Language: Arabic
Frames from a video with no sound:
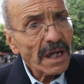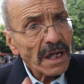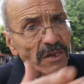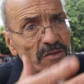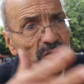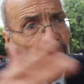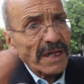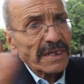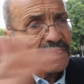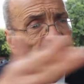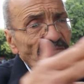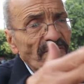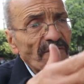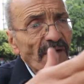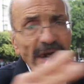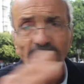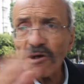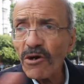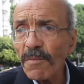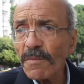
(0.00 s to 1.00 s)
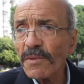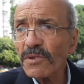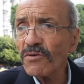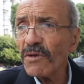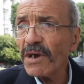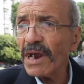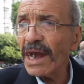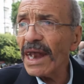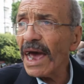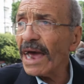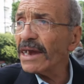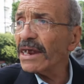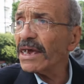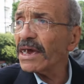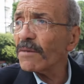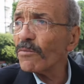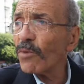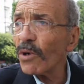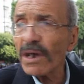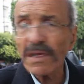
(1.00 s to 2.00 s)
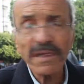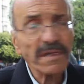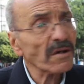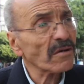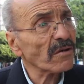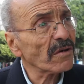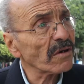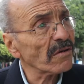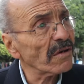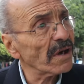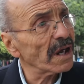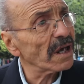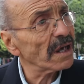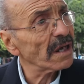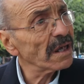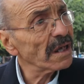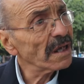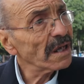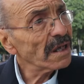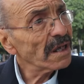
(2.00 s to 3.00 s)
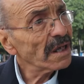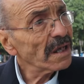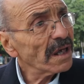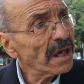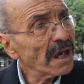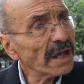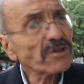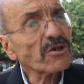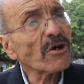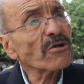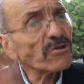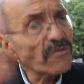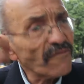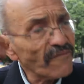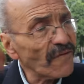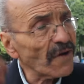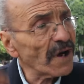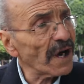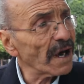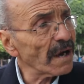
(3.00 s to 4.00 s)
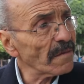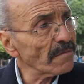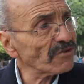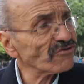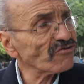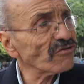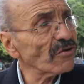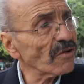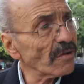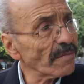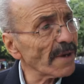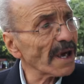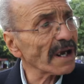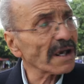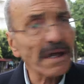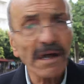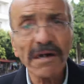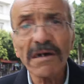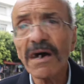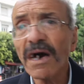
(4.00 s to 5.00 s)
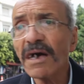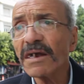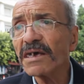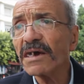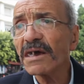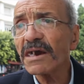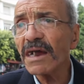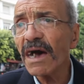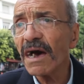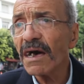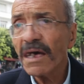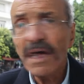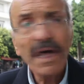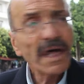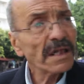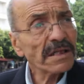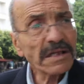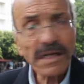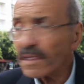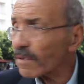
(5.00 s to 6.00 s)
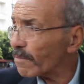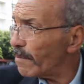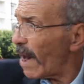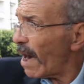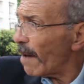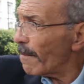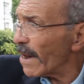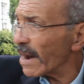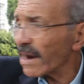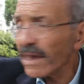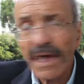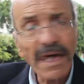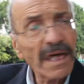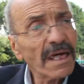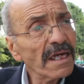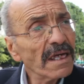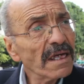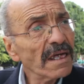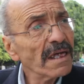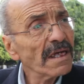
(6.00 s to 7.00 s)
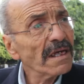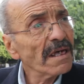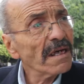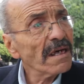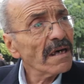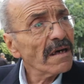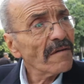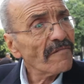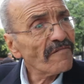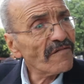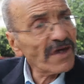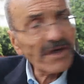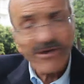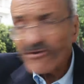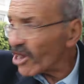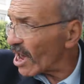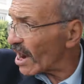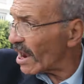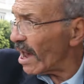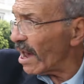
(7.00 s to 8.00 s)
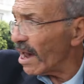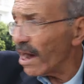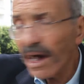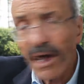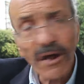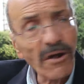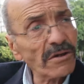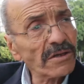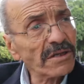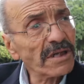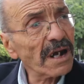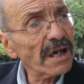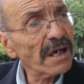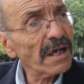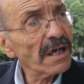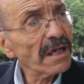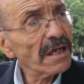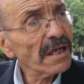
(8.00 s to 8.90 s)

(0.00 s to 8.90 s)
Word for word: سواء صف على الخبز ولا الحليب ولا السكر ولا اي طون دو فوا مش مره راني يعني تصبح برك في شارع لندرا